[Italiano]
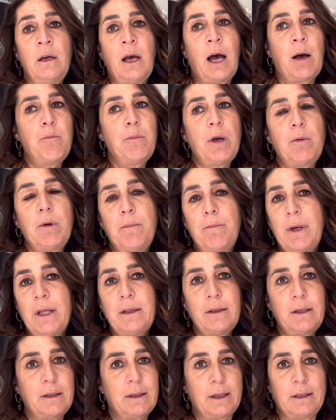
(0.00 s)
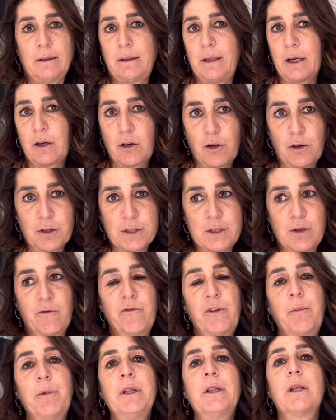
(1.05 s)
Abbiamo in mente tante cose,
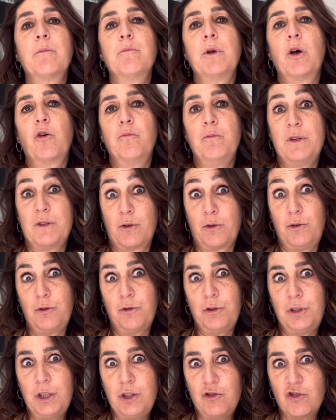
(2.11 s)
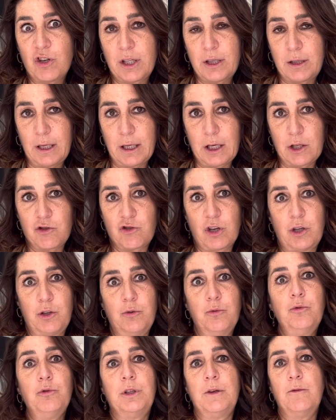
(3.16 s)
ovviamente abbiamo bisogno di gente che ci
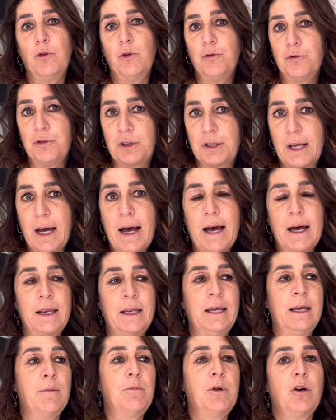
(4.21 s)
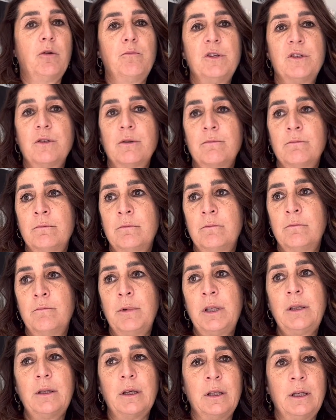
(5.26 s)
aiuti, volontari, abbiamo bisogno mm, in
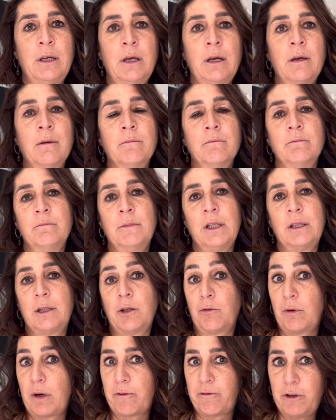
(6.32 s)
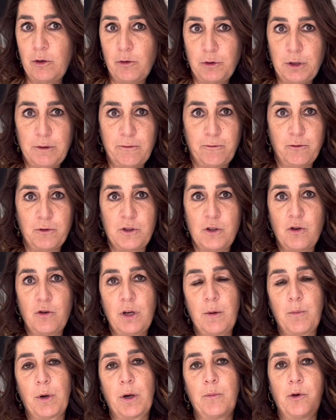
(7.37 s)
mente di mm, mettere una
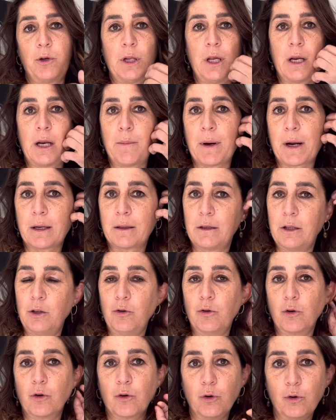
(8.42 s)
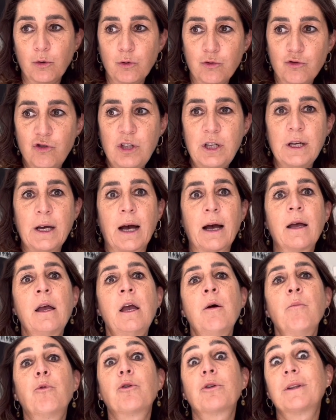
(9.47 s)
filodiffusione proprio nei reparti di oncologia,
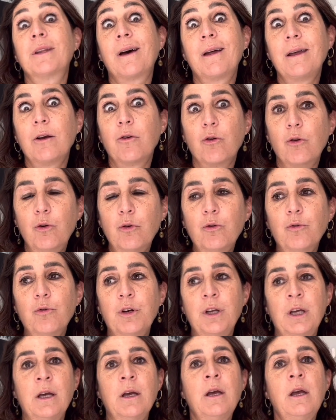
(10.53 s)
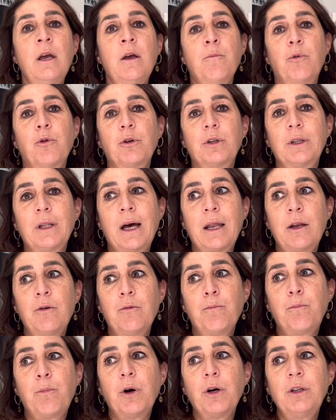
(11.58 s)
portare i colori, portare
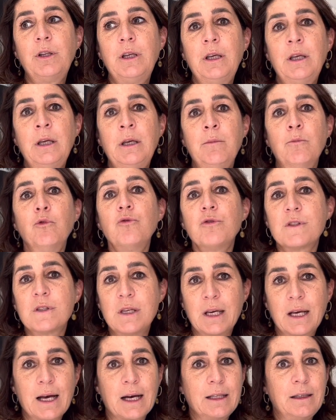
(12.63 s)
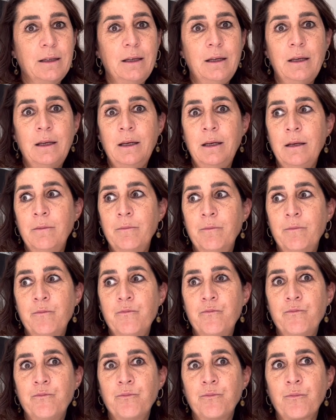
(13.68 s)
un po' di musica, di,
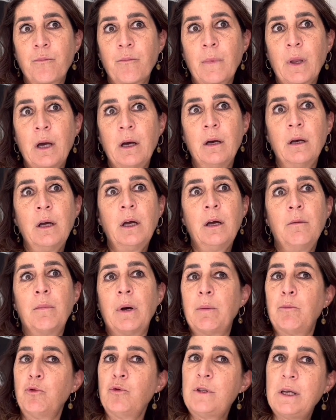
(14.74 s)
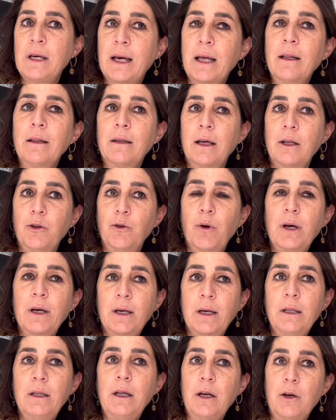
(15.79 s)
mm, ma musica intendo
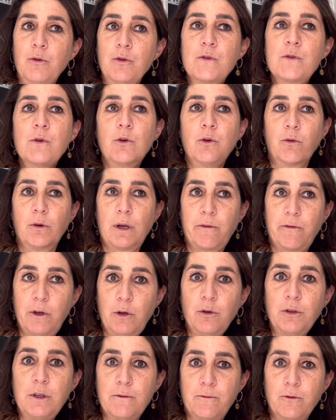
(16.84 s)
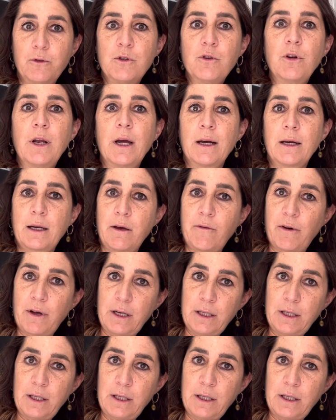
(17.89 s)
anche dire non solo con la filodiffusione, anche far